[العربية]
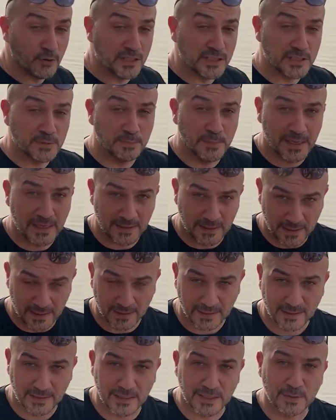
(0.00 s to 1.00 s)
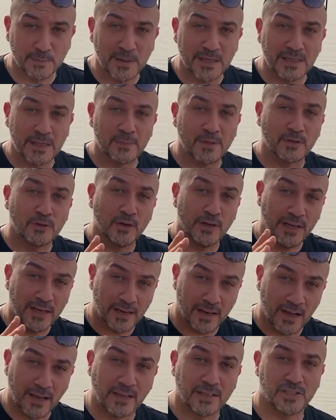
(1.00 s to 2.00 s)
ونتمنى نتمنى من كل
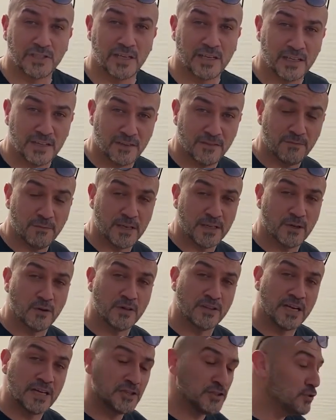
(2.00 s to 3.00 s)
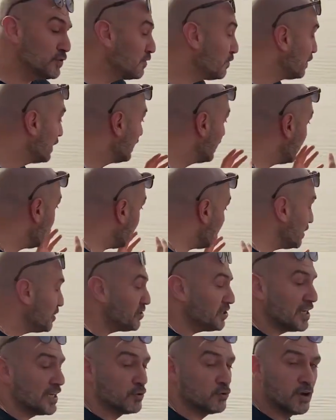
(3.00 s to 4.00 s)
عراقي شريف بانه اذا يشوف
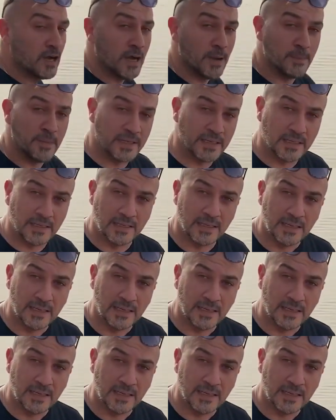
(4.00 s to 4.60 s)
هيك انواع من